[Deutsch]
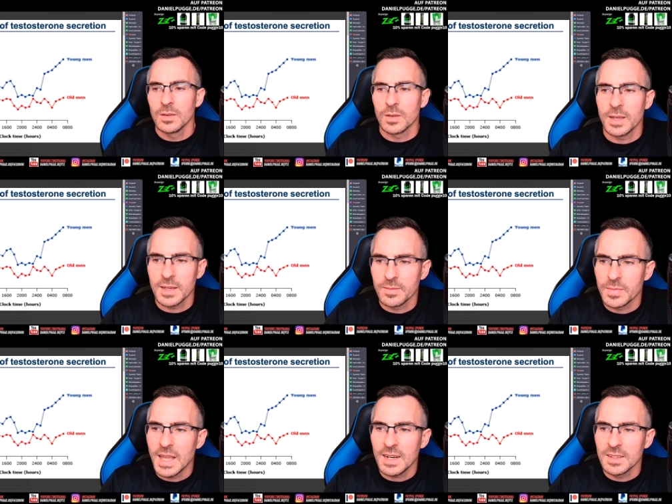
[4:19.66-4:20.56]
Äh,
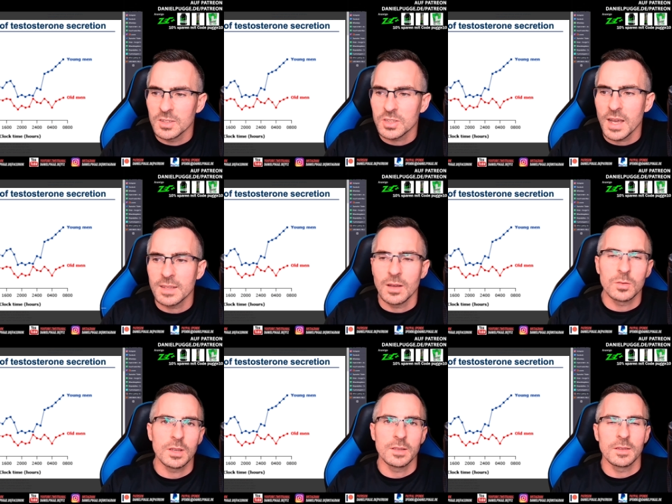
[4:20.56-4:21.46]
dann steigt auch
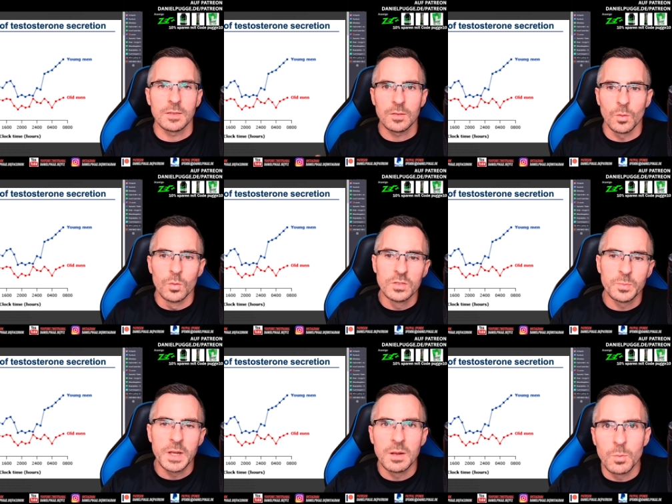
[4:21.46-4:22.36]
der
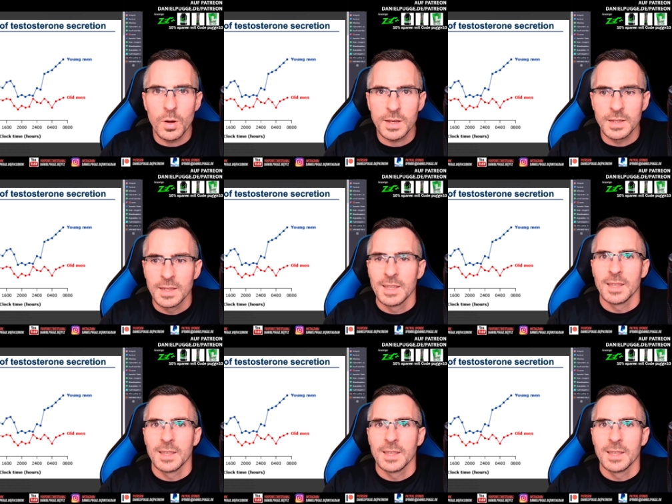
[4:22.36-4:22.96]
Testosteronspiegel morgen.